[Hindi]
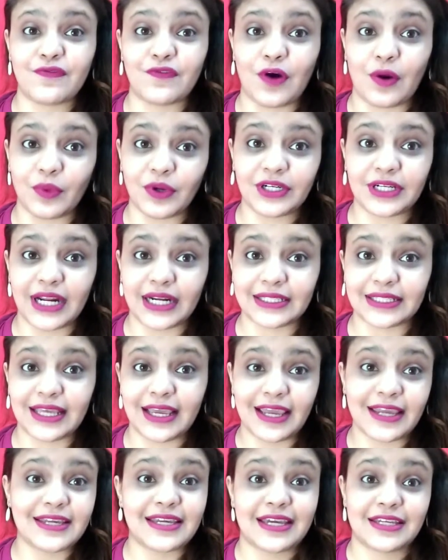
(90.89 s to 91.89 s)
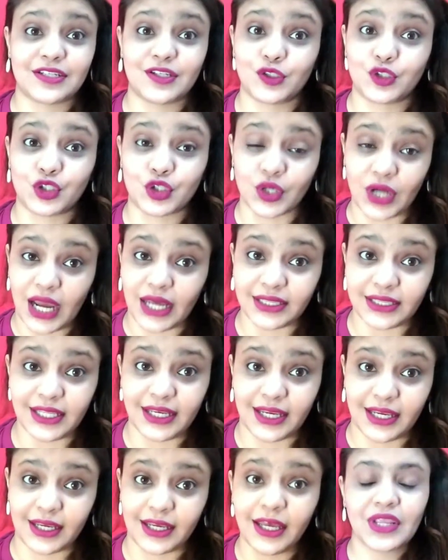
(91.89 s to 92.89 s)
फॉरवर्ड करते हैं कैसे चुराते
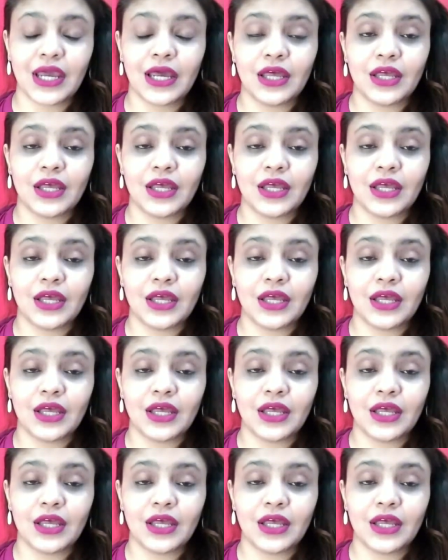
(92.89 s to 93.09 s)
हैं